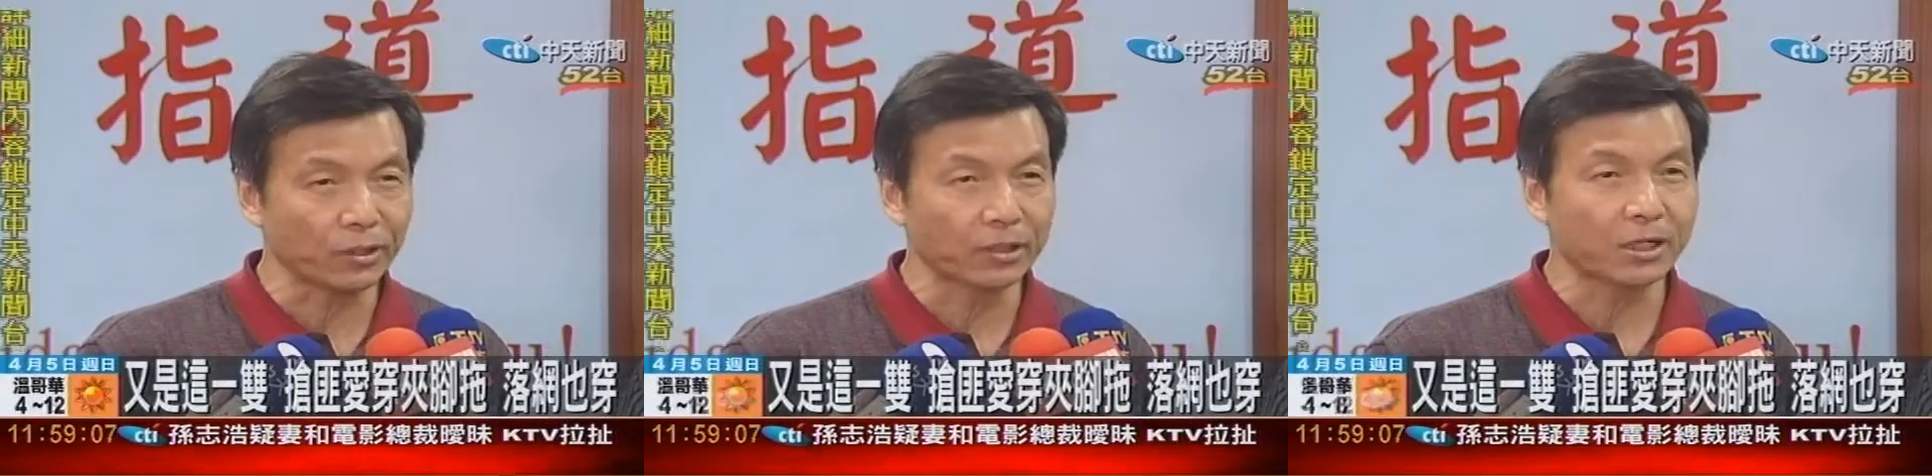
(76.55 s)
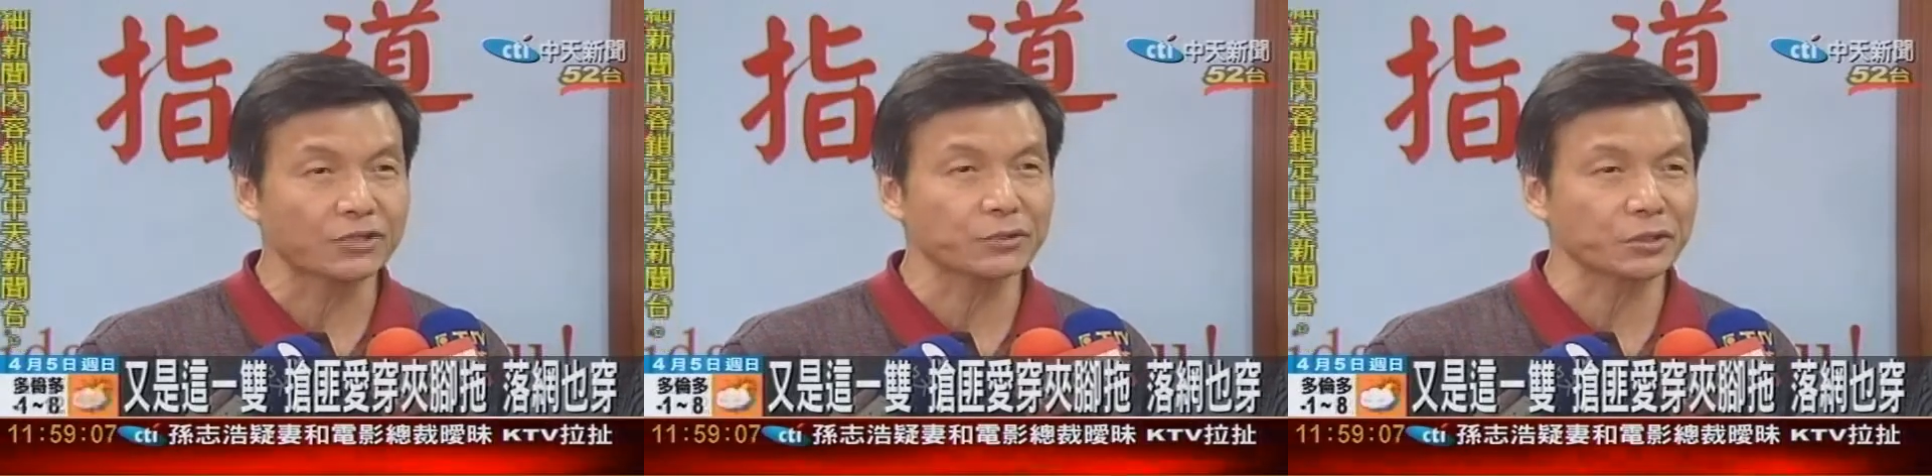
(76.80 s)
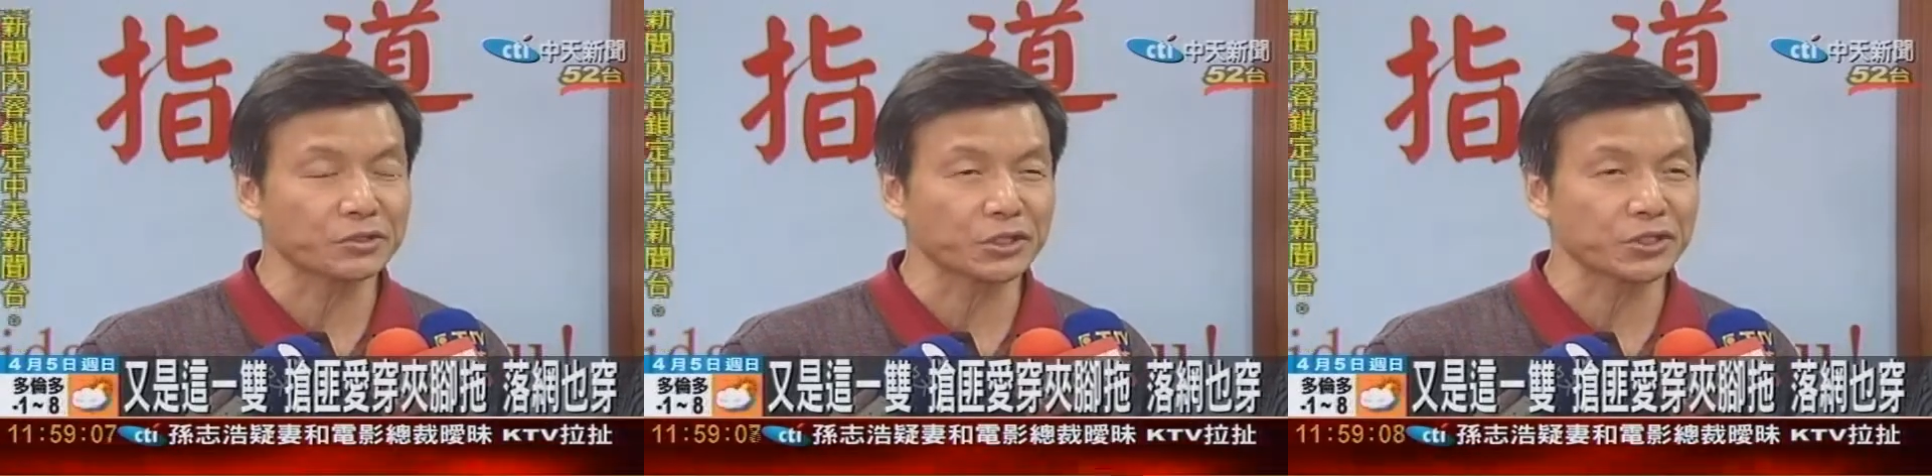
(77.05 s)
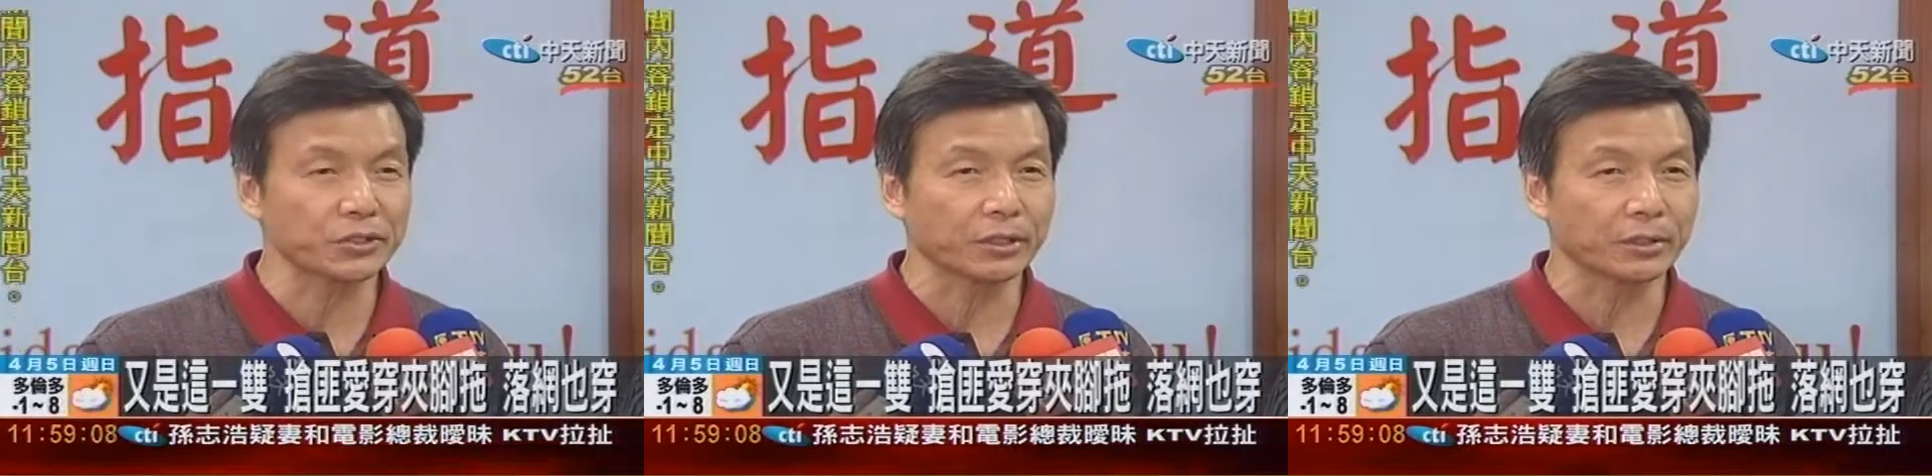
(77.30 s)
他这双鞋
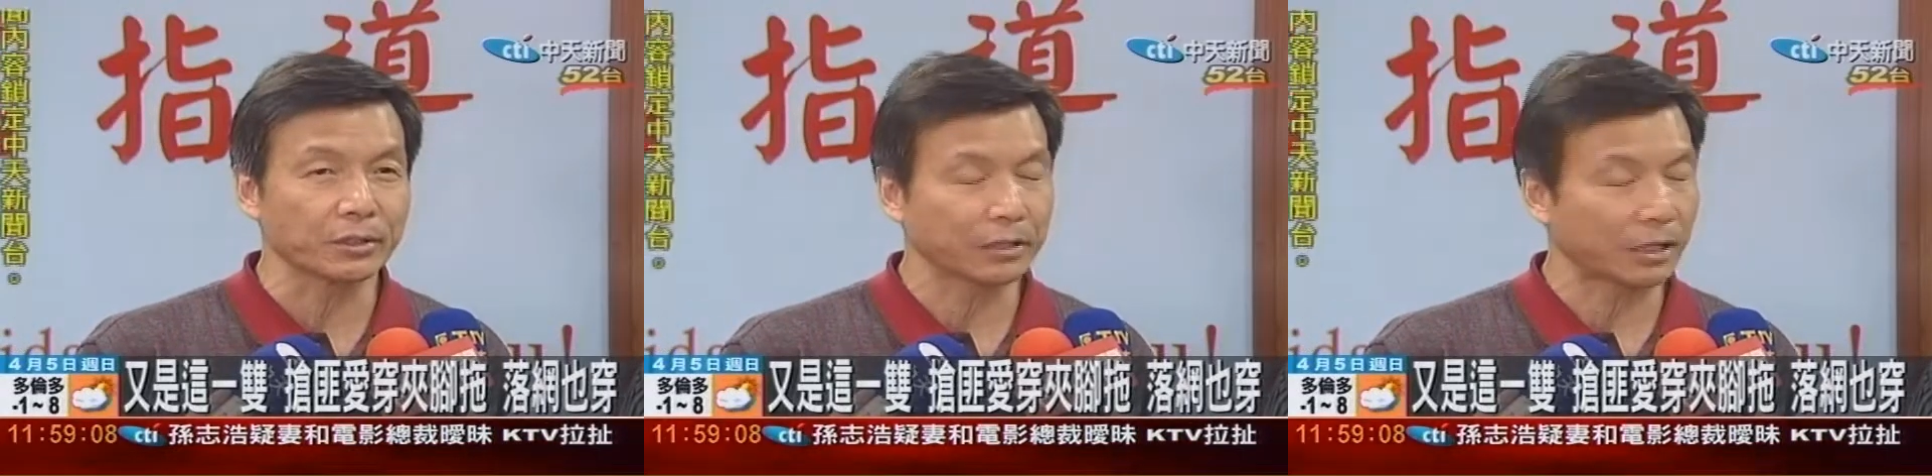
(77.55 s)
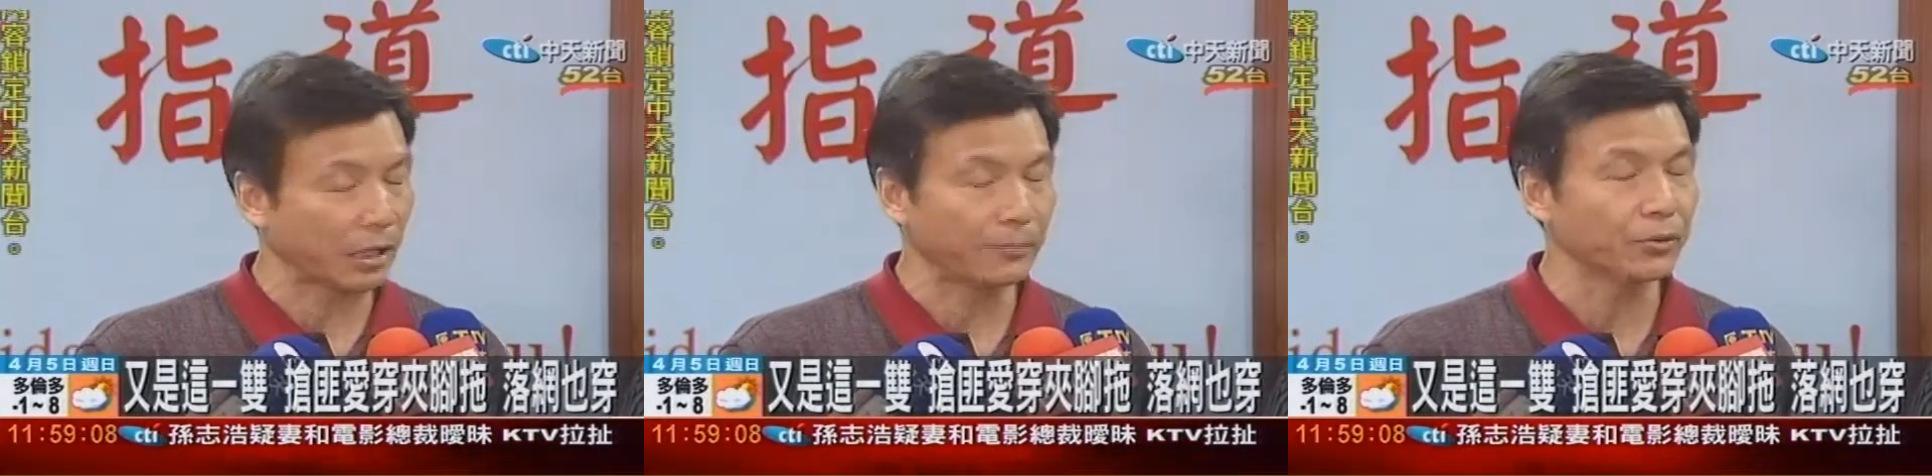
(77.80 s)
子啊他还